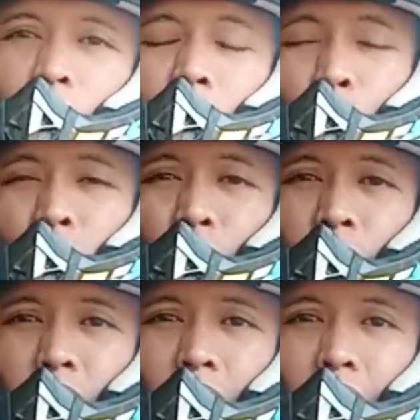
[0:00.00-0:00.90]
udah
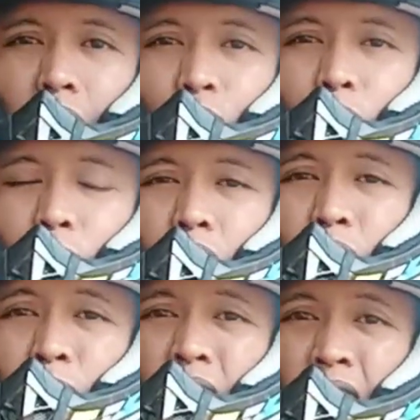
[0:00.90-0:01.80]
bisa lah ya udah bisa
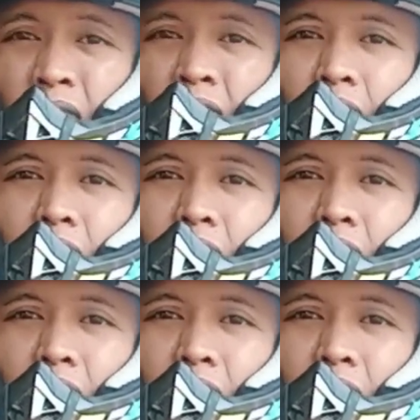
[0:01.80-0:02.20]
seperti ini ya